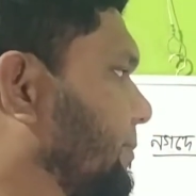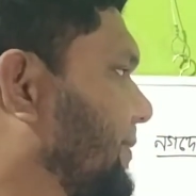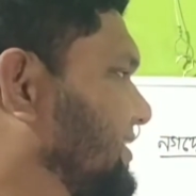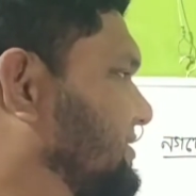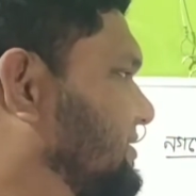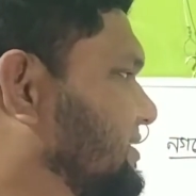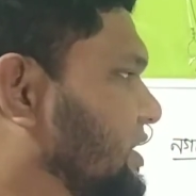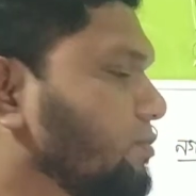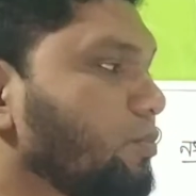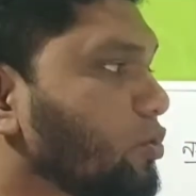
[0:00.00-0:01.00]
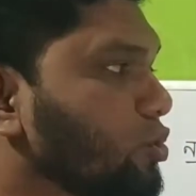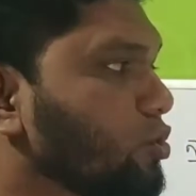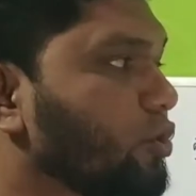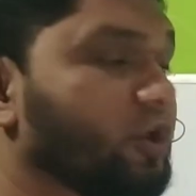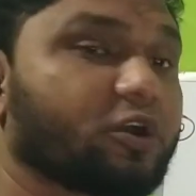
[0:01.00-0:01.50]
পাঁচ হাজার টাকার পণ্য
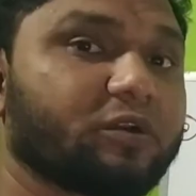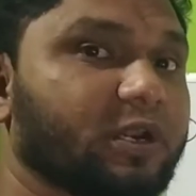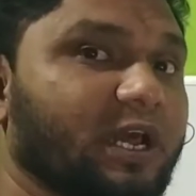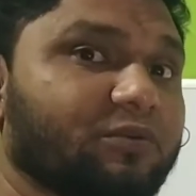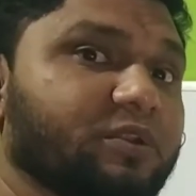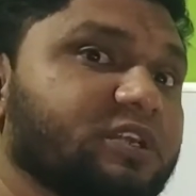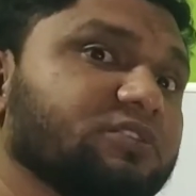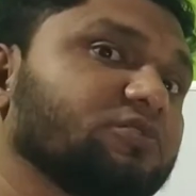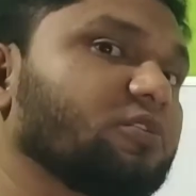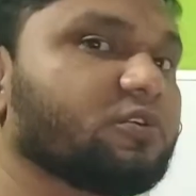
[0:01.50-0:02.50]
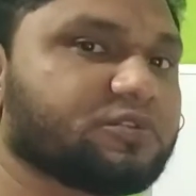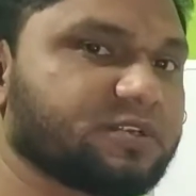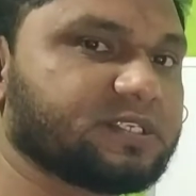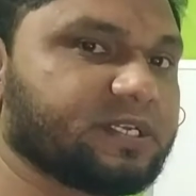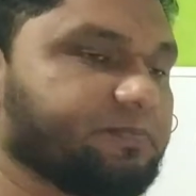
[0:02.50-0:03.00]
ক্রয় করার কারণে কিন্তু খরচ
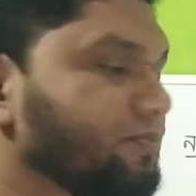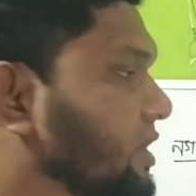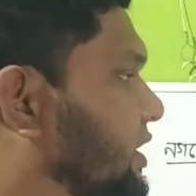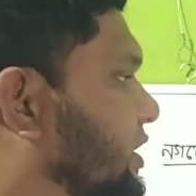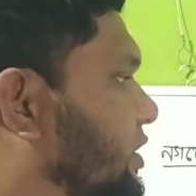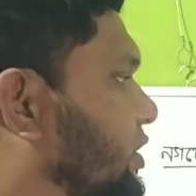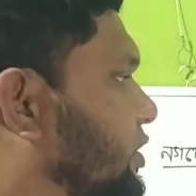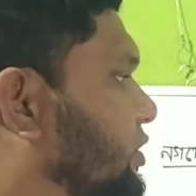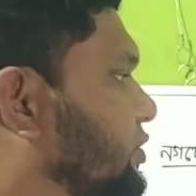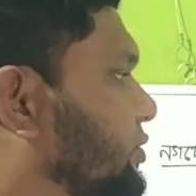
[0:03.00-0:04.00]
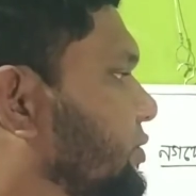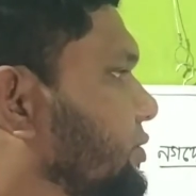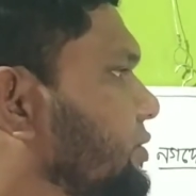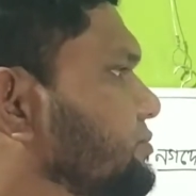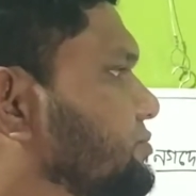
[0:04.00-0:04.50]
হয়েছে তো
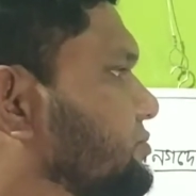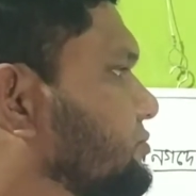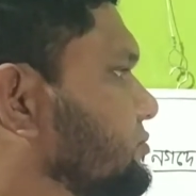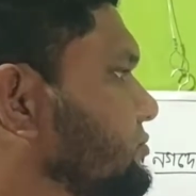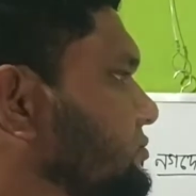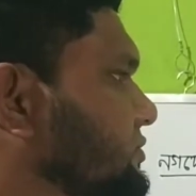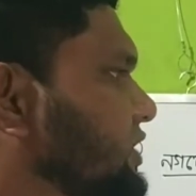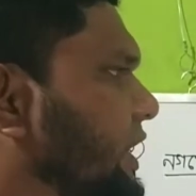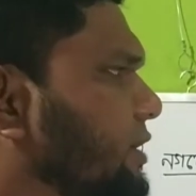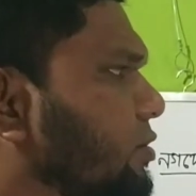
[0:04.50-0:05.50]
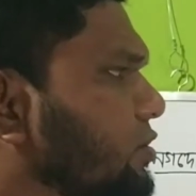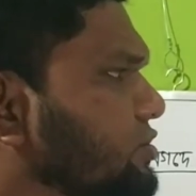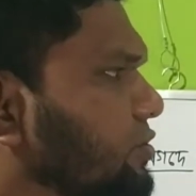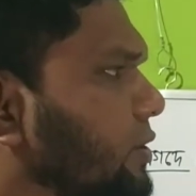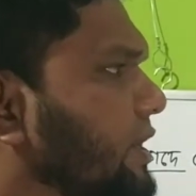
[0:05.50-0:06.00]
এই খরচ
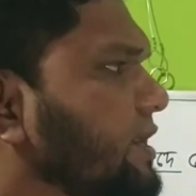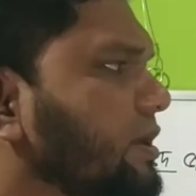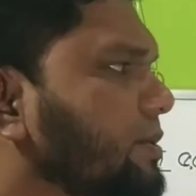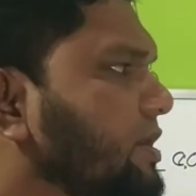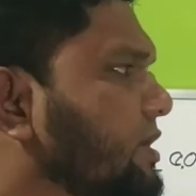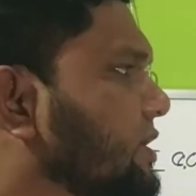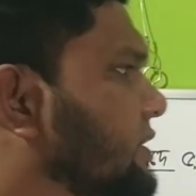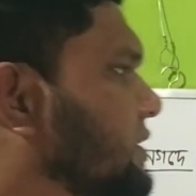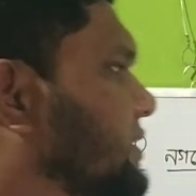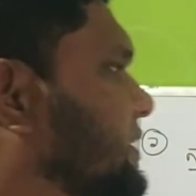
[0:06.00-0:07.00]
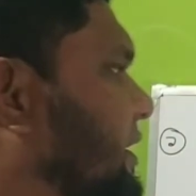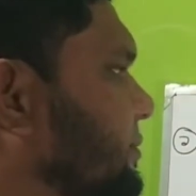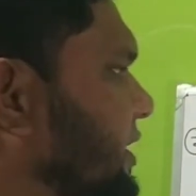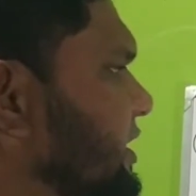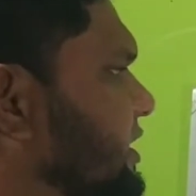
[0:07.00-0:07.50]
হইলেই ডেবিট তার
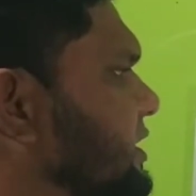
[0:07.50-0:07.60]
মানে